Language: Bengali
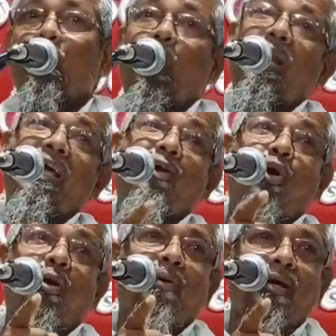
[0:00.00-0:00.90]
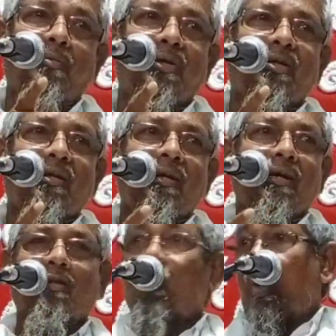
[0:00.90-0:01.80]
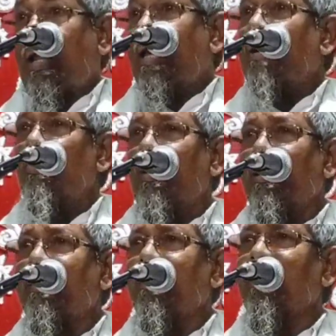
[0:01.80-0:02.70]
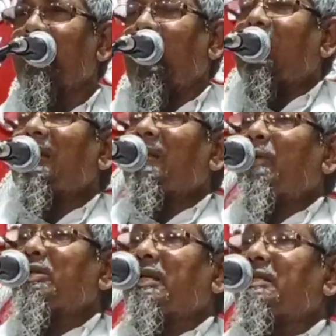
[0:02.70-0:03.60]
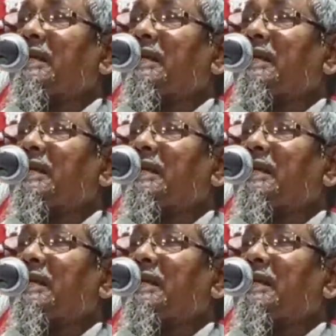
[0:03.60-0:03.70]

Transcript: তলায় গরম হয় বেশি তলায় আগুন লাগে আল্লাহ বলছেন